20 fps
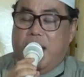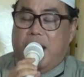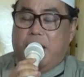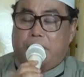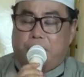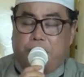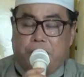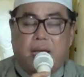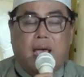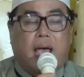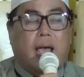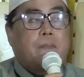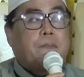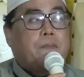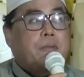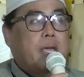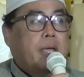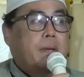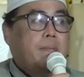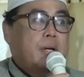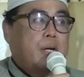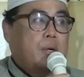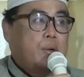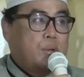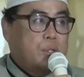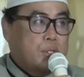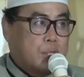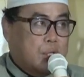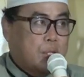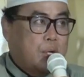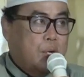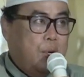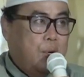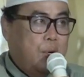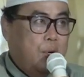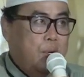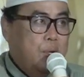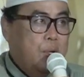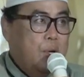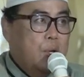api-api e
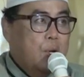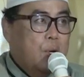menungso